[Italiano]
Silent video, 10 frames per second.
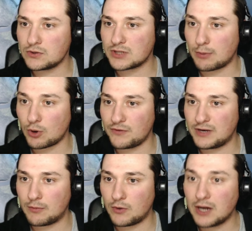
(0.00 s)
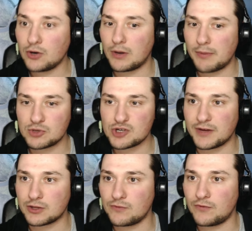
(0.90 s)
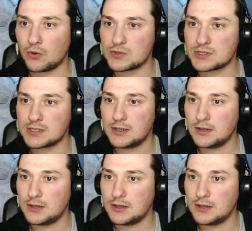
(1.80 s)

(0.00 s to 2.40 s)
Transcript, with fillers: Tra poco finiamo... Ah no, l'abbiamo già fatto il focus.